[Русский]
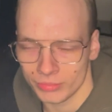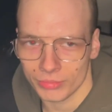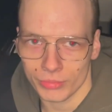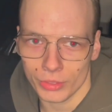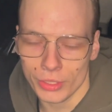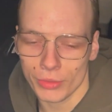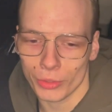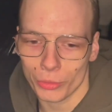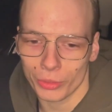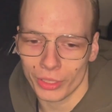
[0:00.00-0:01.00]

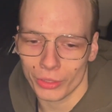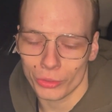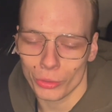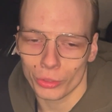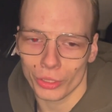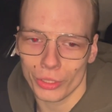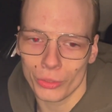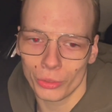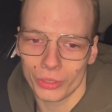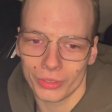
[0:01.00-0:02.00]
Единственное, куда что-то
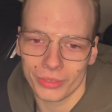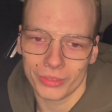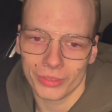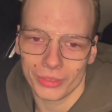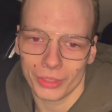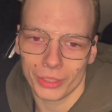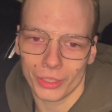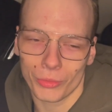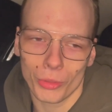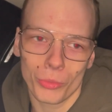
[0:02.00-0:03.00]
идет,
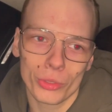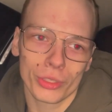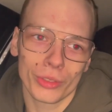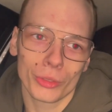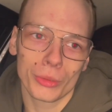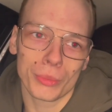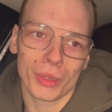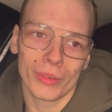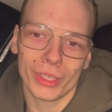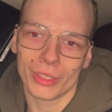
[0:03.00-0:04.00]
это твой мозг и не в том
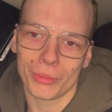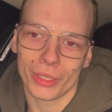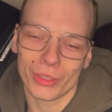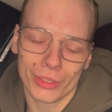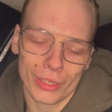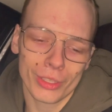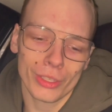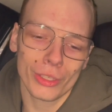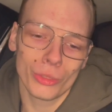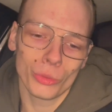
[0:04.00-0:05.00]
направлении, блядь. Если
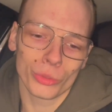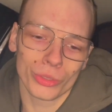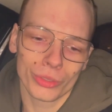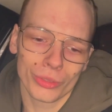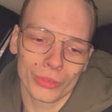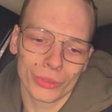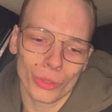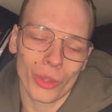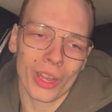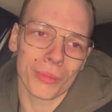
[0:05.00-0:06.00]
они идут,
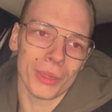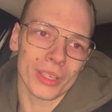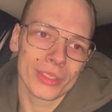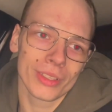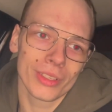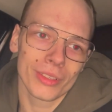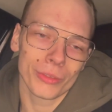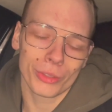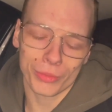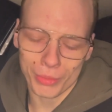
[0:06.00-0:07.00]
то как, блядь?
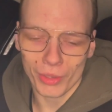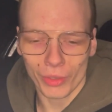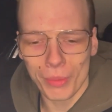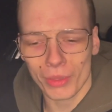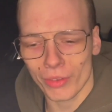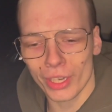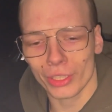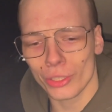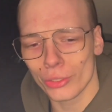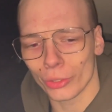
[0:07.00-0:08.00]
Вот смотри, время, говорят,
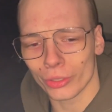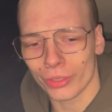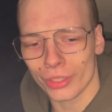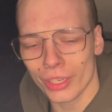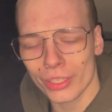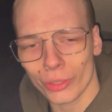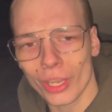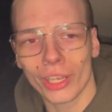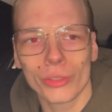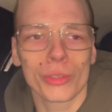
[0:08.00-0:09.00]
идет. Интересно, она
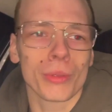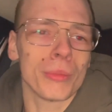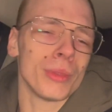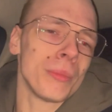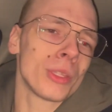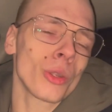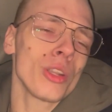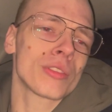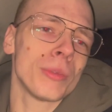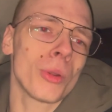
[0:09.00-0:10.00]
как идет? На, метро
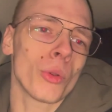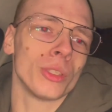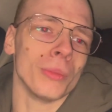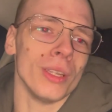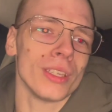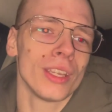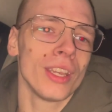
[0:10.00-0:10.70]
или своим ходом, блядь?